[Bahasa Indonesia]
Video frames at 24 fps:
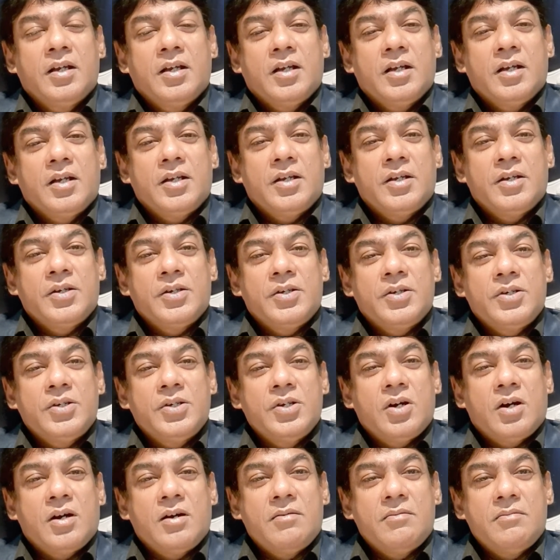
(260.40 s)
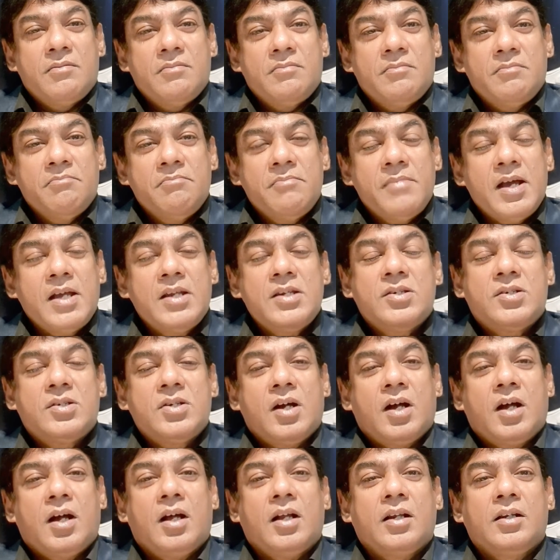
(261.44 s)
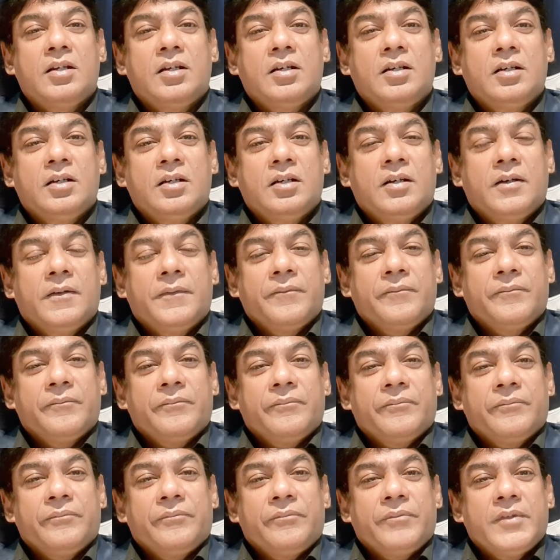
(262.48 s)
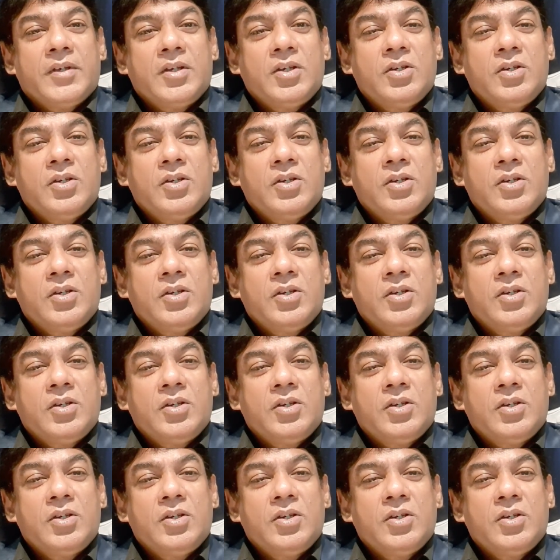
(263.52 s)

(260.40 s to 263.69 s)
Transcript: Kita akan dilatih. mentored. Dimentor.